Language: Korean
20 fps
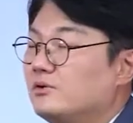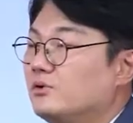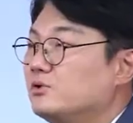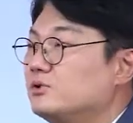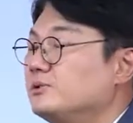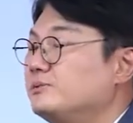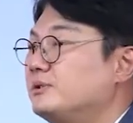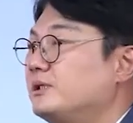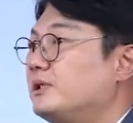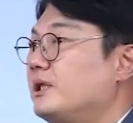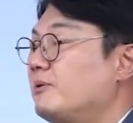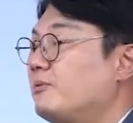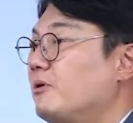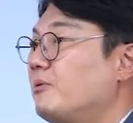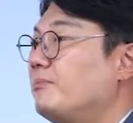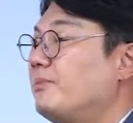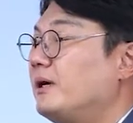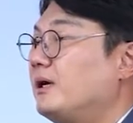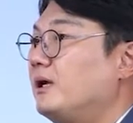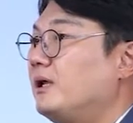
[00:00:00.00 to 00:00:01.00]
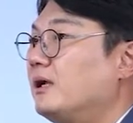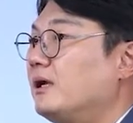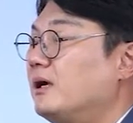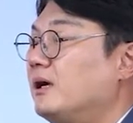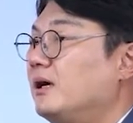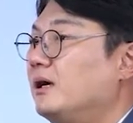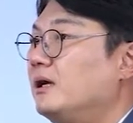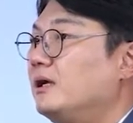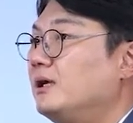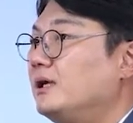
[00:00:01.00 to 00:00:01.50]
요즘 이제 대법원
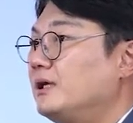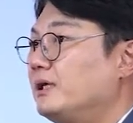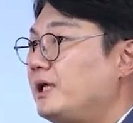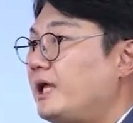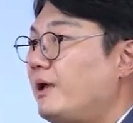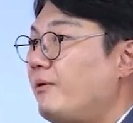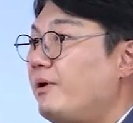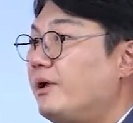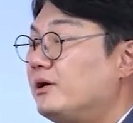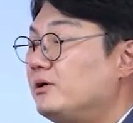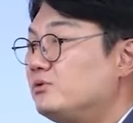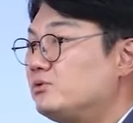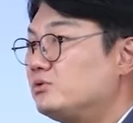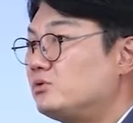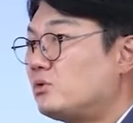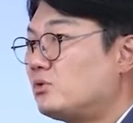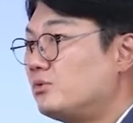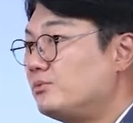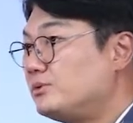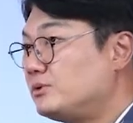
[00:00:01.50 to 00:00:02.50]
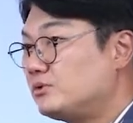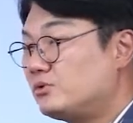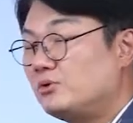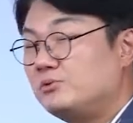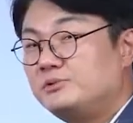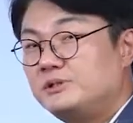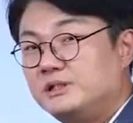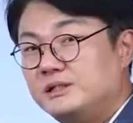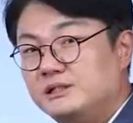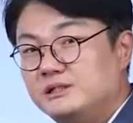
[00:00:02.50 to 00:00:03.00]
판례가 예외를 조금씩
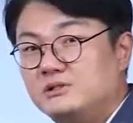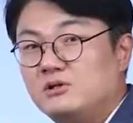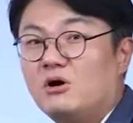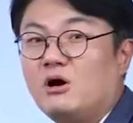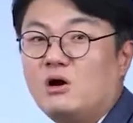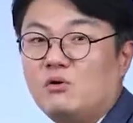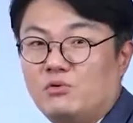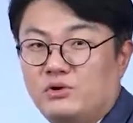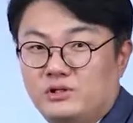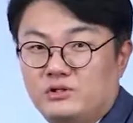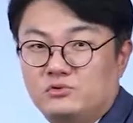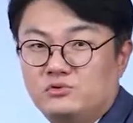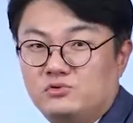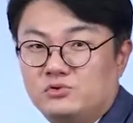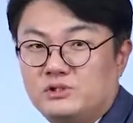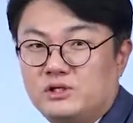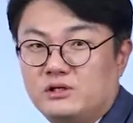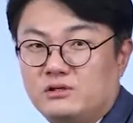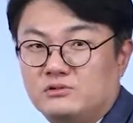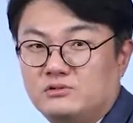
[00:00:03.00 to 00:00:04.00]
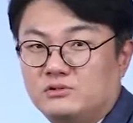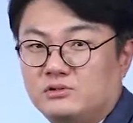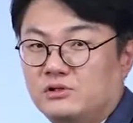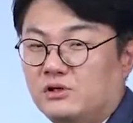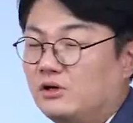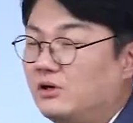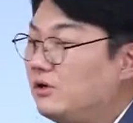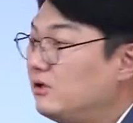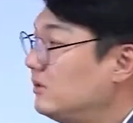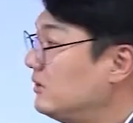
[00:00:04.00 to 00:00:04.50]
조금씩 인정하고 있는
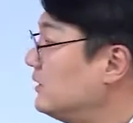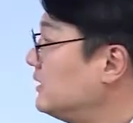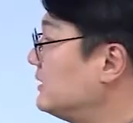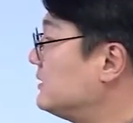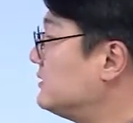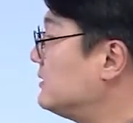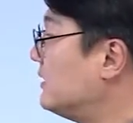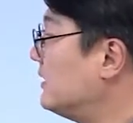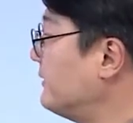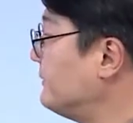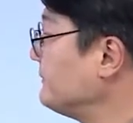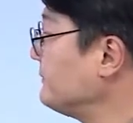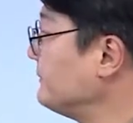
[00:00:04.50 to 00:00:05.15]
추세거든요. 그래서